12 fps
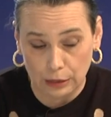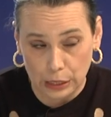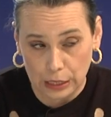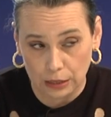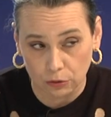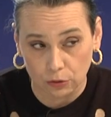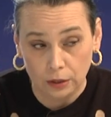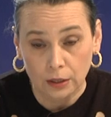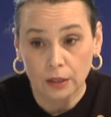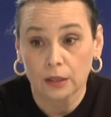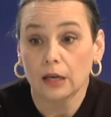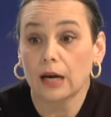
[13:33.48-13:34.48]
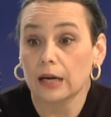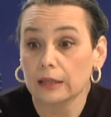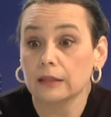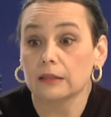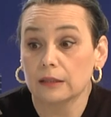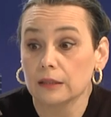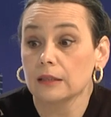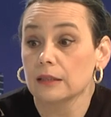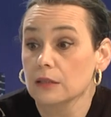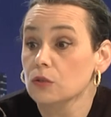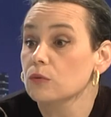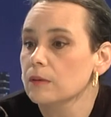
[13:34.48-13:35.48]
diciendo, alguien
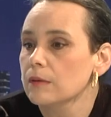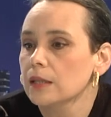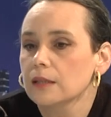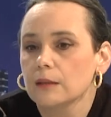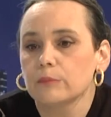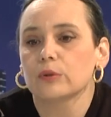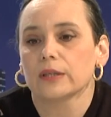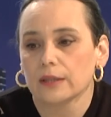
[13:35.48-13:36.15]
tiene su vivienda, pues